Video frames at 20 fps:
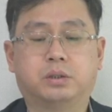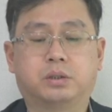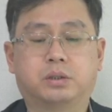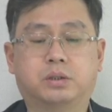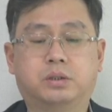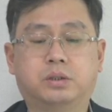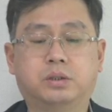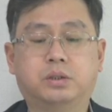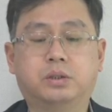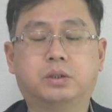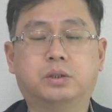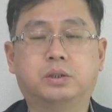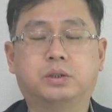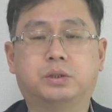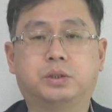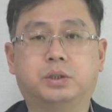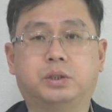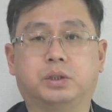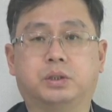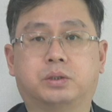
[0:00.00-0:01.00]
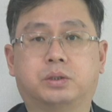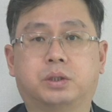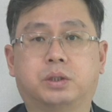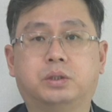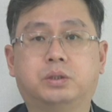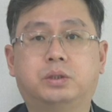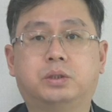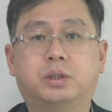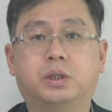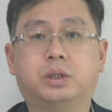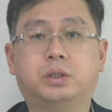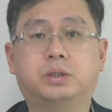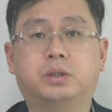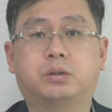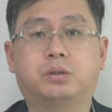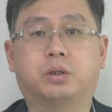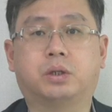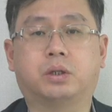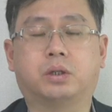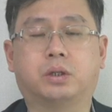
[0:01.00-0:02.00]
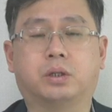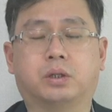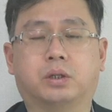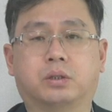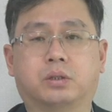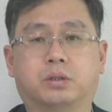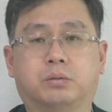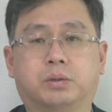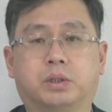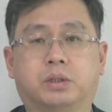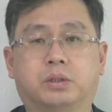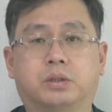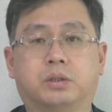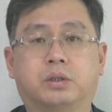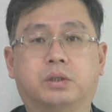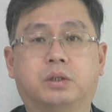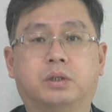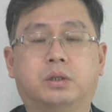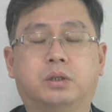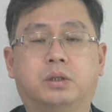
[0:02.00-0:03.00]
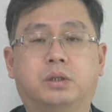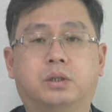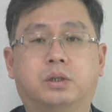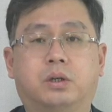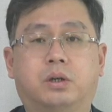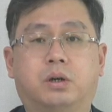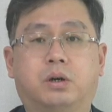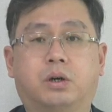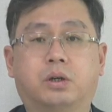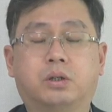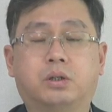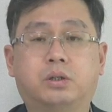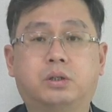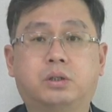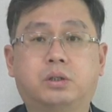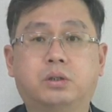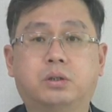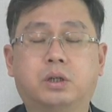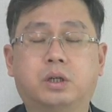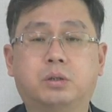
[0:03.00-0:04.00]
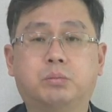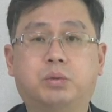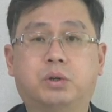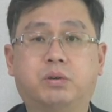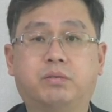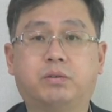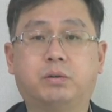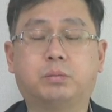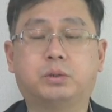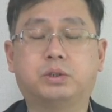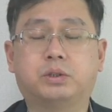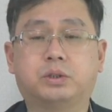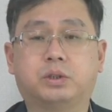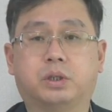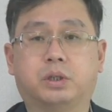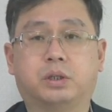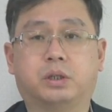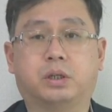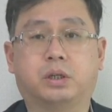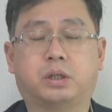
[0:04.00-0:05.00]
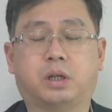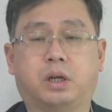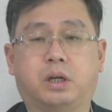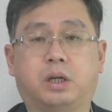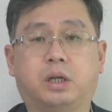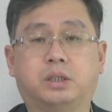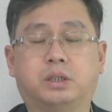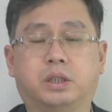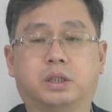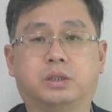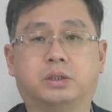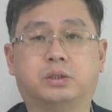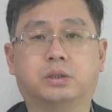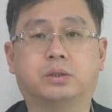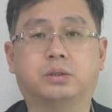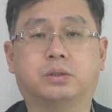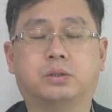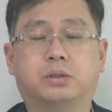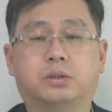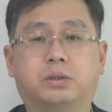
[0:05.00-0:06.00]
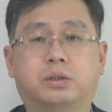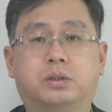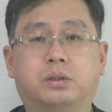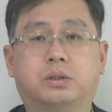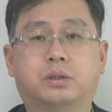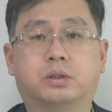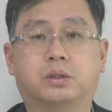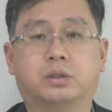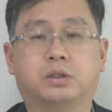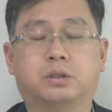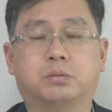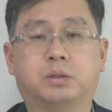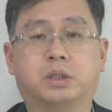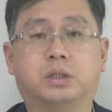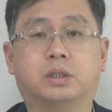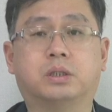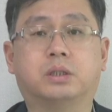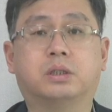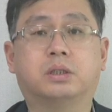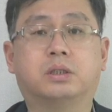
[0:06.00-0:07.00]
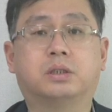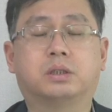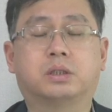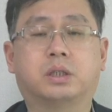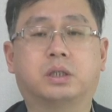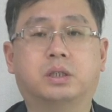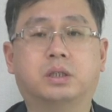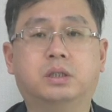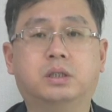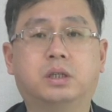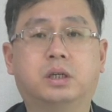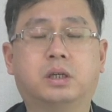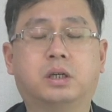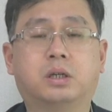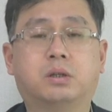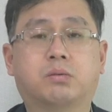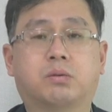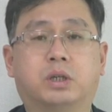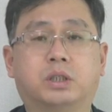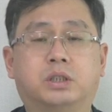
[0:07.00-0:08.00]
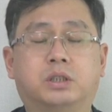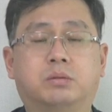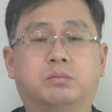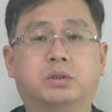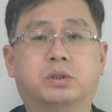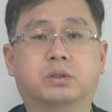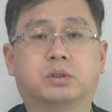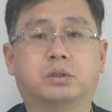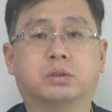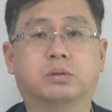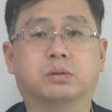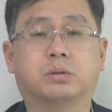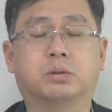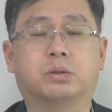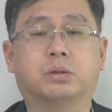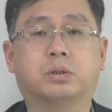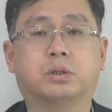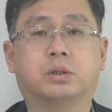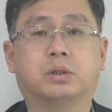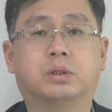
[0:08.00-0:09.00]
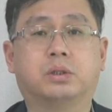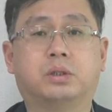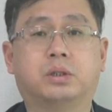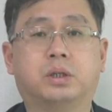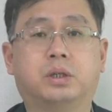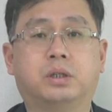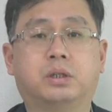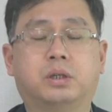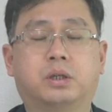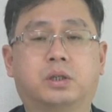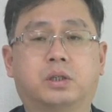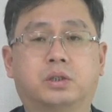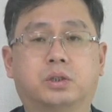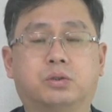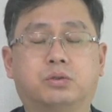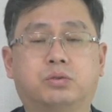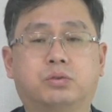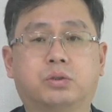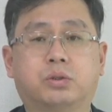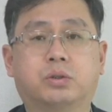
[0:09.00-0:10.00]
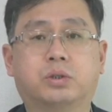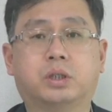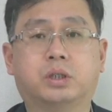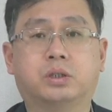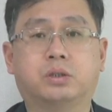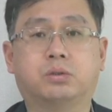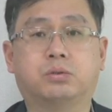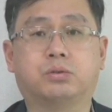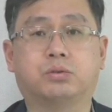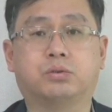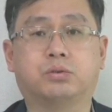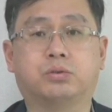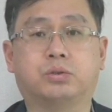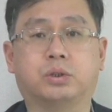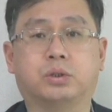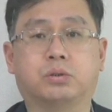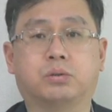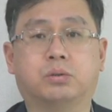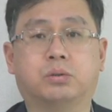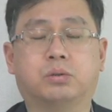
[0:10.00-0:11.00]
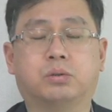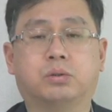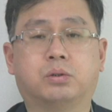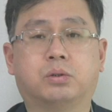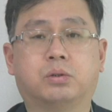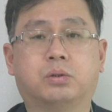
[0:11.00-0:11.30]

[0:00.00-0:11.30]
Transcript: 그것이 센세이셔널하다 그러면 어떠한 퍼포먼스냐에 따라 달라지겠죠. 그렇지만 상당한 관심을 끌고 때에 따라서는 충격까지도 줄 수 있고